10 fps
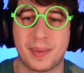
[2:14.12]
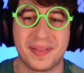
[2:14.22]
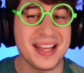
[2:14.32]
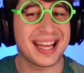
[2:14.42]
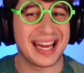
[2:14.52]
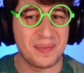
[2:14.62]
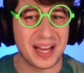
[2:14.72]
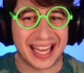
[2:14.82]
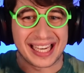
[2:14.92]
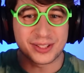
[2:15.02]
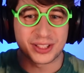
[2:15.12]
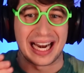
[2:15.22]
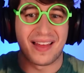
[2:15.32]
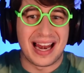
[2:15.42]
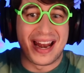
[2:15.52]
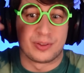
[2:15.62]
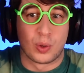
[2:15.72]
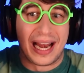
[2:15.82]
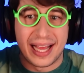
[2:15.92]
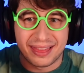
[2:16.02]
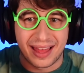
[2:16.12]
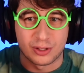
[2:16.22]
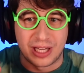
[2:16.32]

Me parece increíble que esto salga de la naturaleza.